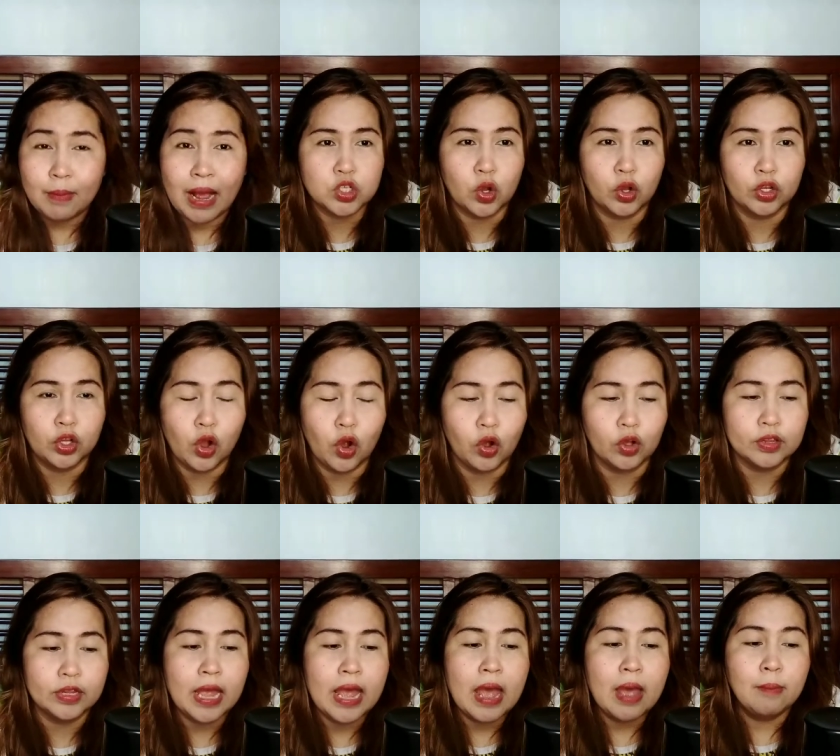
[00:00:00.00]
So,
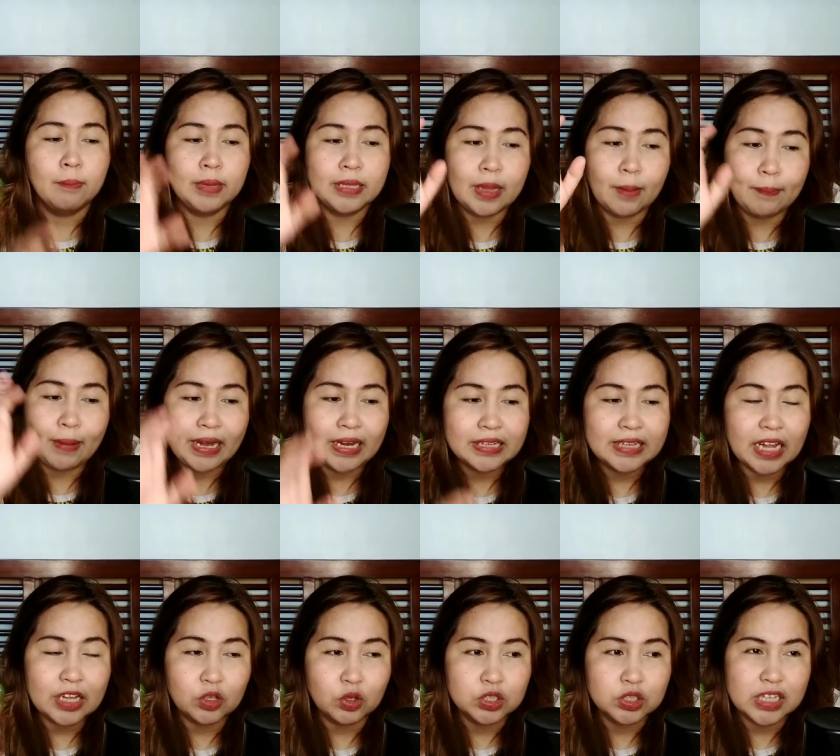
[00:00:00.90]
yun.
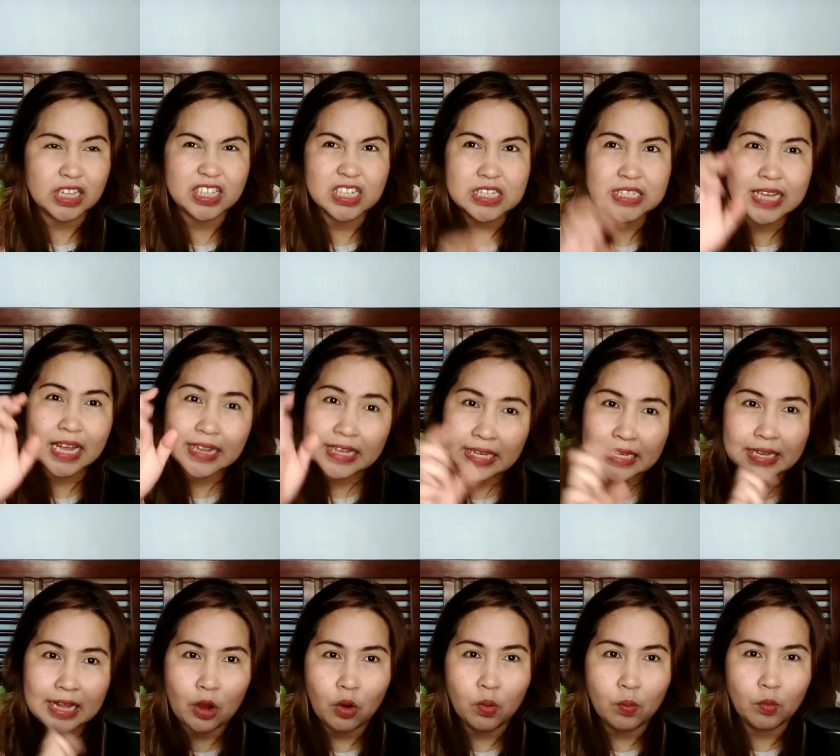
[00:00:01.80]
Pinapalitan ko siya. Tapos
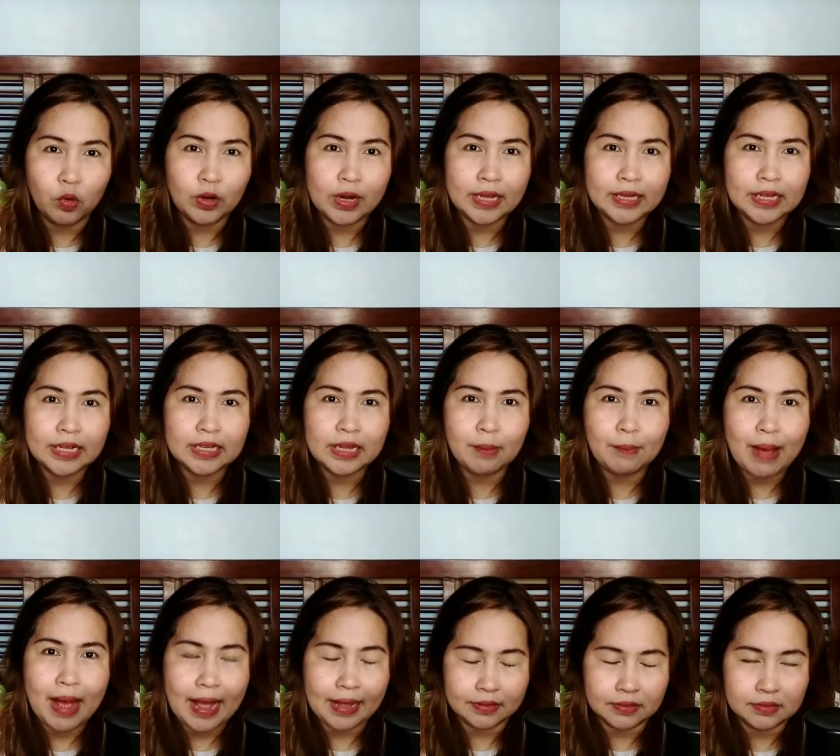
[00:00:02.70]
kanina, umulan na
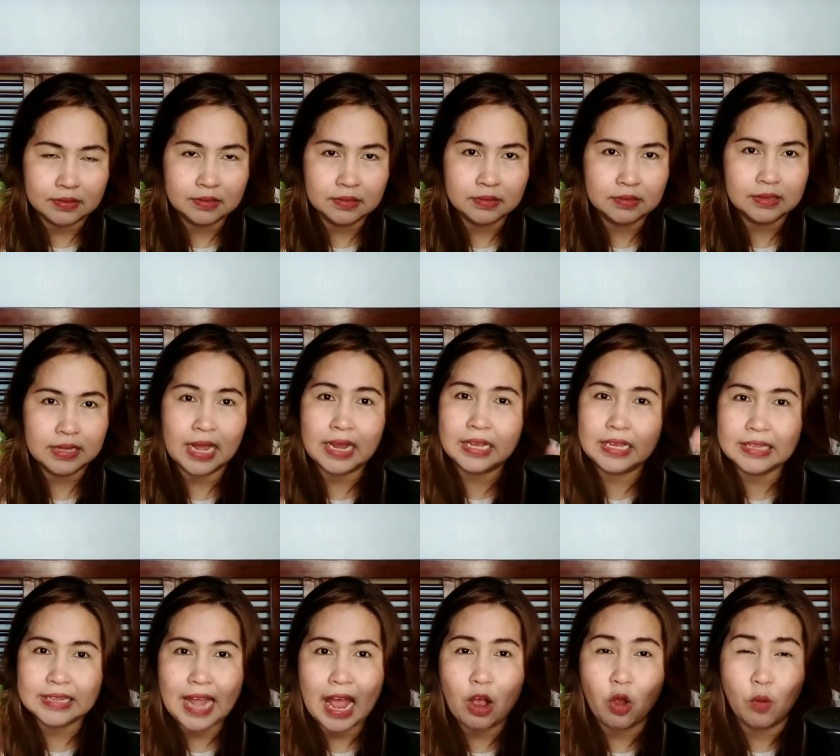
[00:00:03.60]
naman.
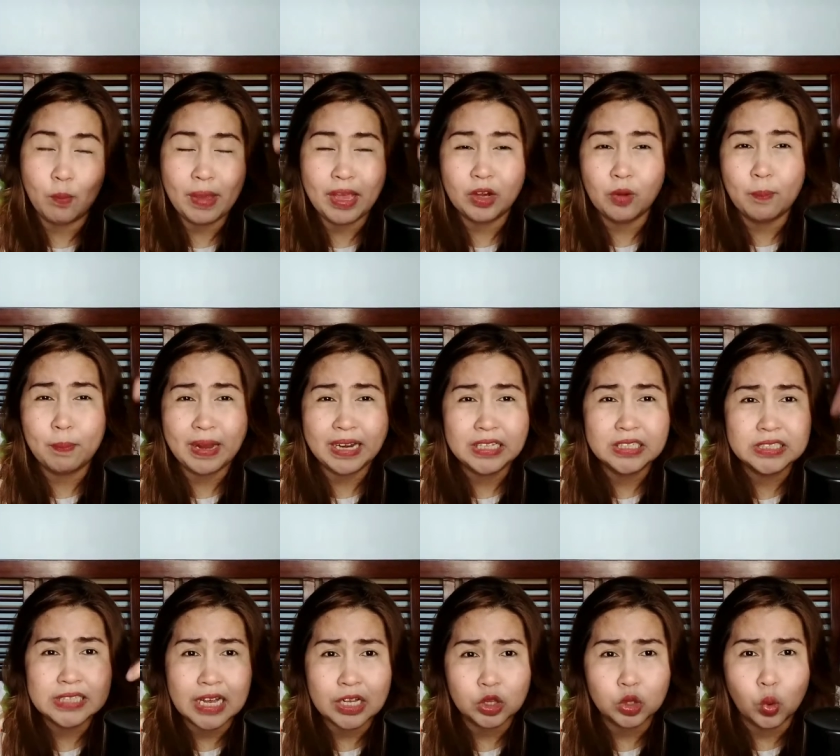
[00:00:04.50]
Nakita ko, meron pa rin
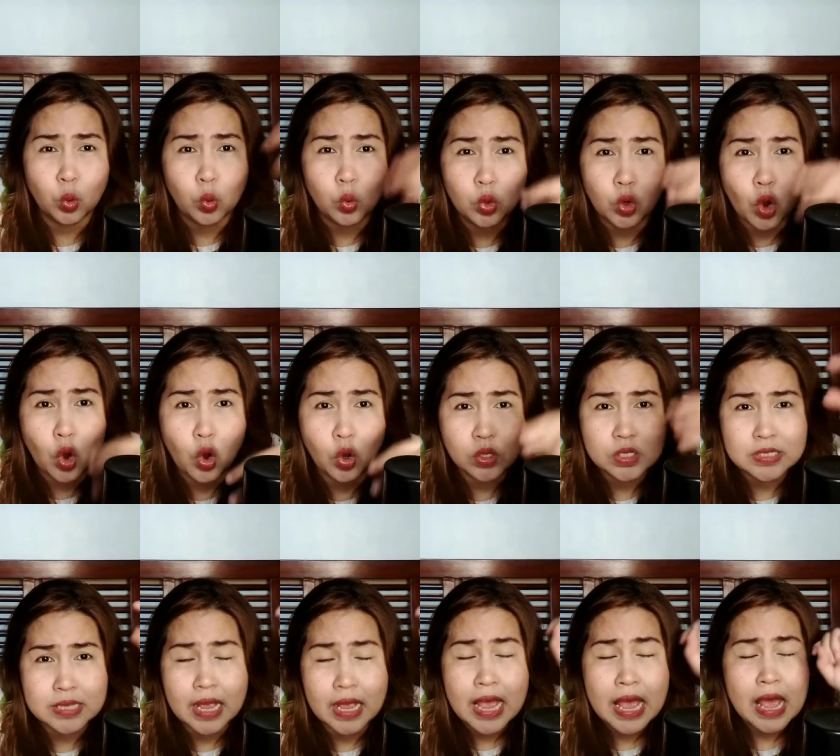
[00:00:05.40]
siyang tulo.
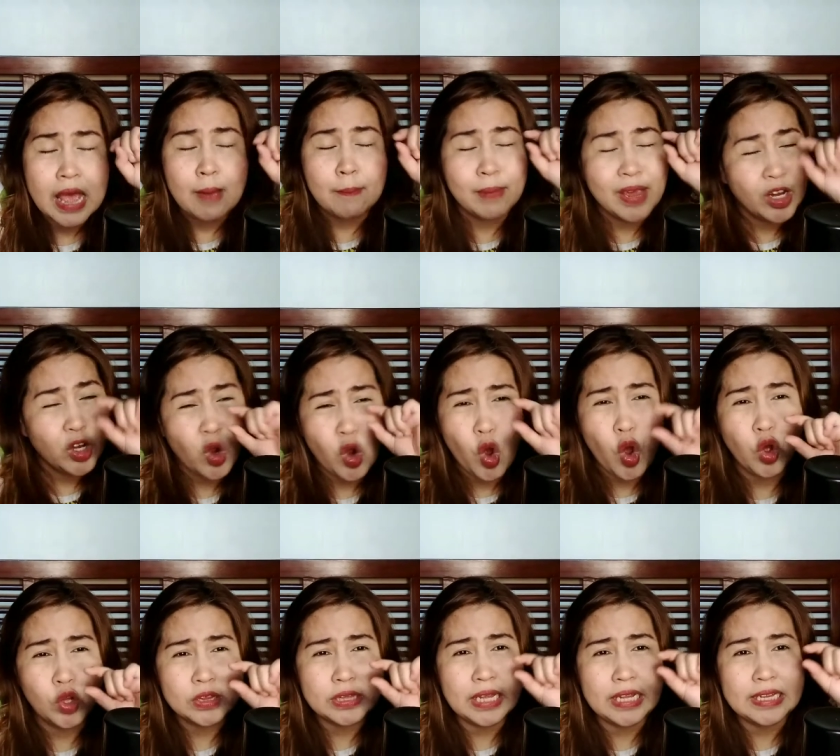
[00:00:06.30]
Sa, pero
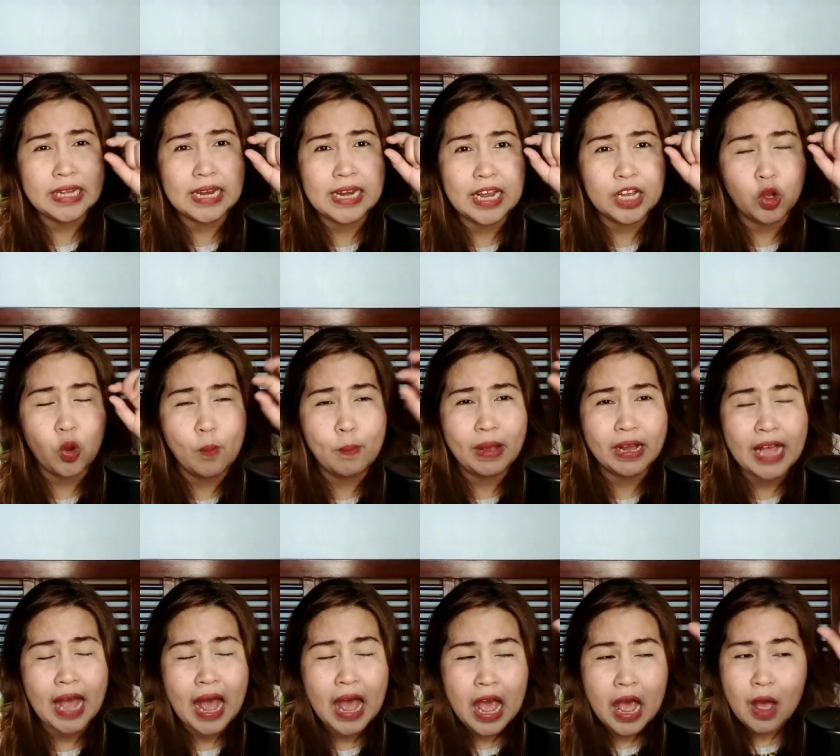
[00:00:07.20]
konti na lang.
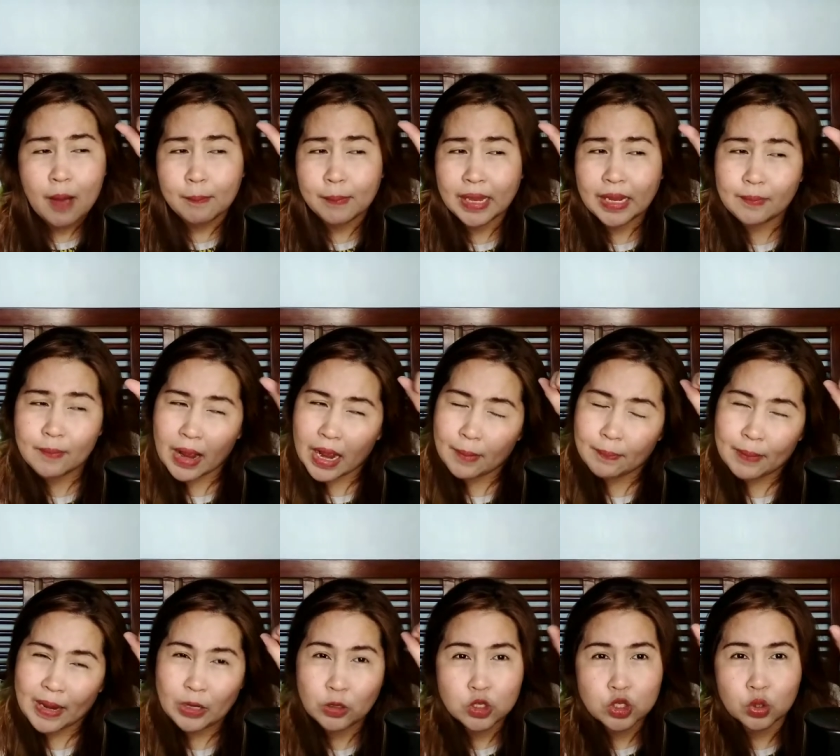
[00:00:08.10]
Kumbaga, may mga
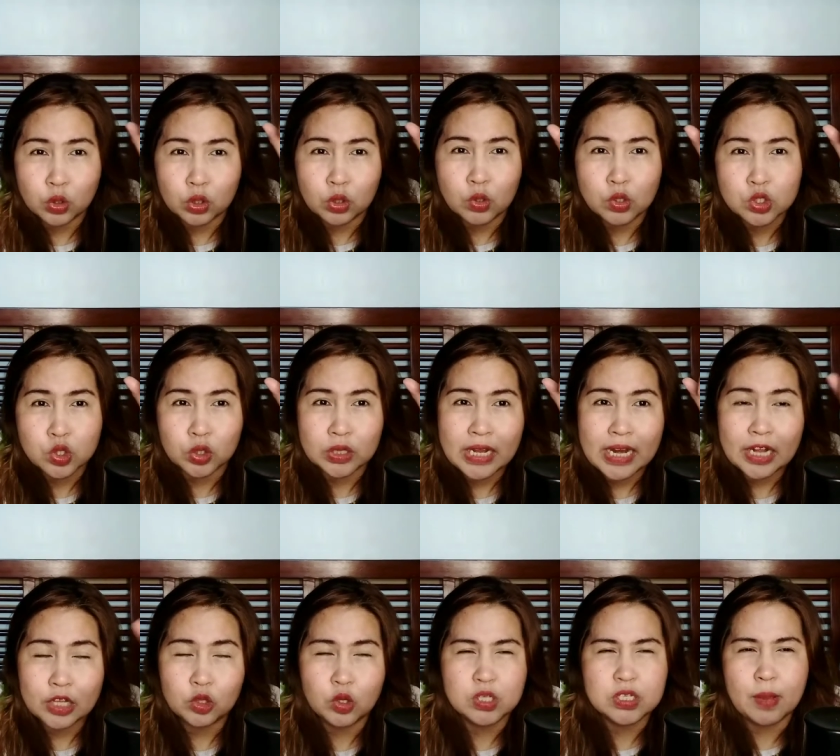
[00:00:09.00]
palusot-lusot
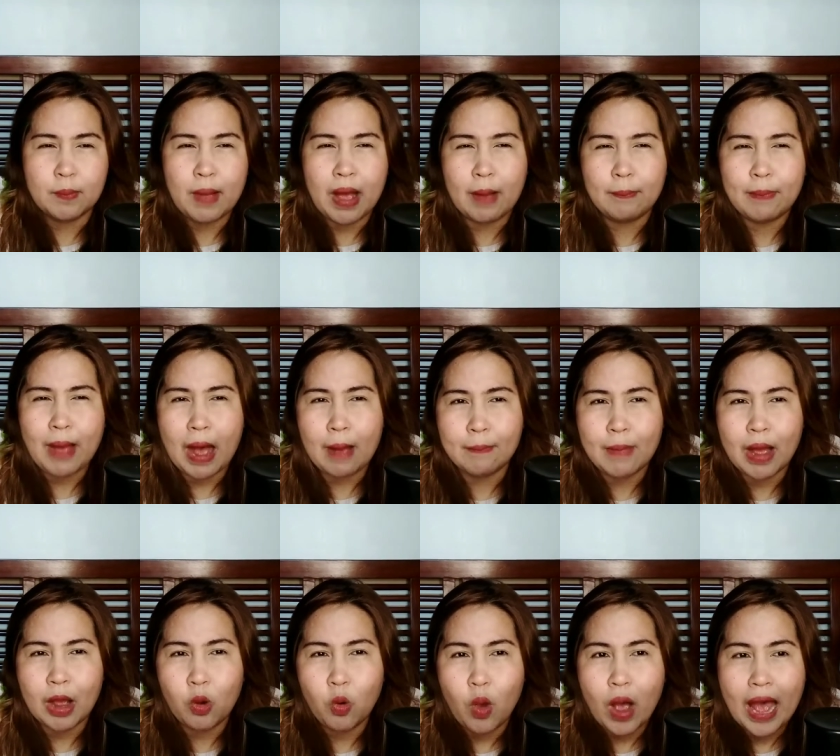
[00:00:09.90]
na lang doon sa mga
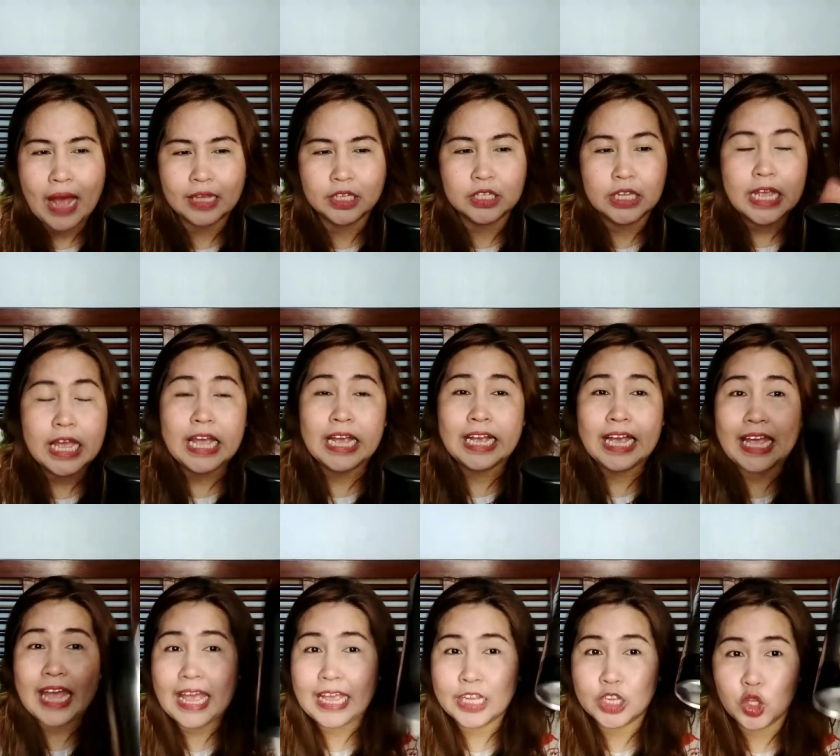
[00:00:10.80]
pamakuan.
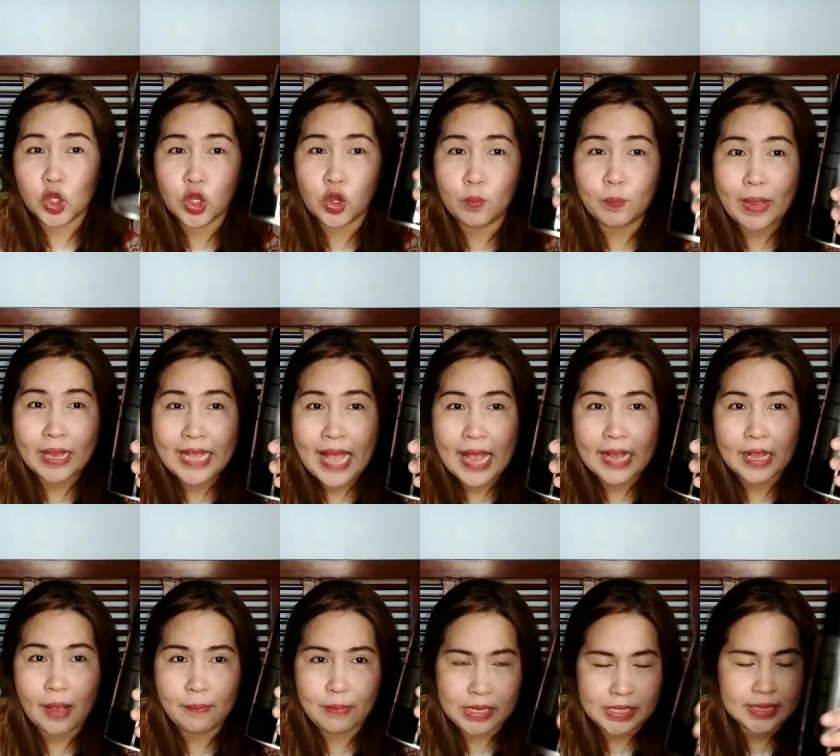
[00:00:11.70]
Kaya ito yung
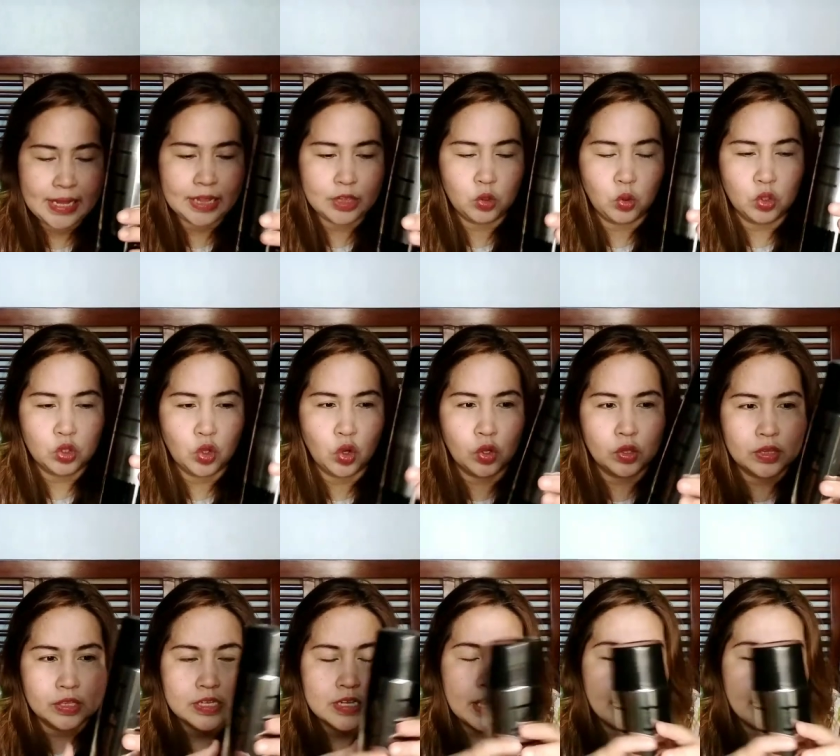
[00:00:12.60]
paggagamitan ko noon.